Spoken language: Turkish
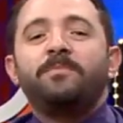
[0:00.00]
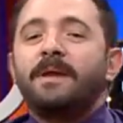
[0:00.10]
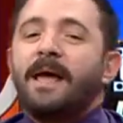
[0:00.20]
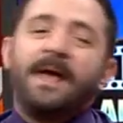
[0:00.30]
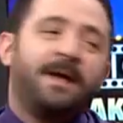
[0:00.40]
tane.
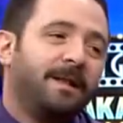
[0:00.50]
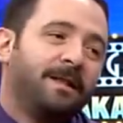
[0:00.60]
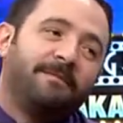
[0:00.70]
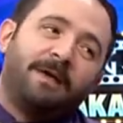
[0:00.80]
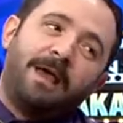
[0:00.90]
bire
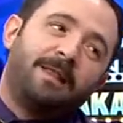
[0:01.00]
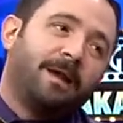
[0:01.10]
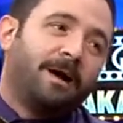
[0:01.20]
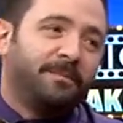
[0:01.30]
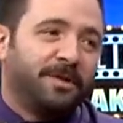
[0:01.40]
ehilde ve
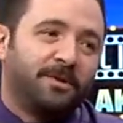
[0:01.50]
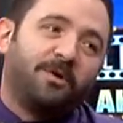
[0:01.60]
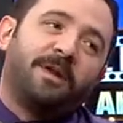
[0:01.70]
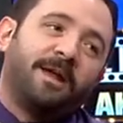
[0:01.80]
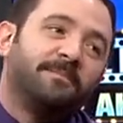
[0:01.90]
endamını
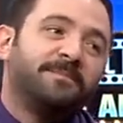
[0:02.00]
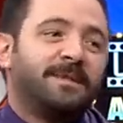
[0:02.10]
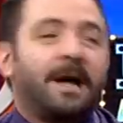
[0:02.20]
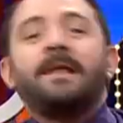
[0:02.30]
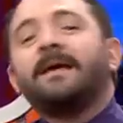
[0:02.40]
göreyim.
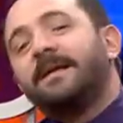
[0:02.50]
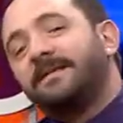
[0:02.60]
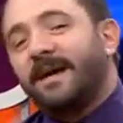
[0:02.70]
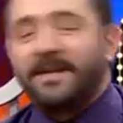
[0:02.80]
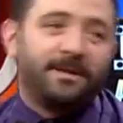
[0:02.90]
Senle
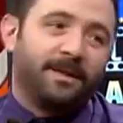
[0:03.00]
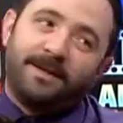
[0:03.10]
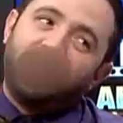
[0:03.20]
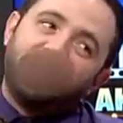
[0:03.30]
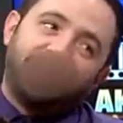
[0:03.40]
geçen
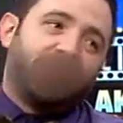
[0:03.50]
yılların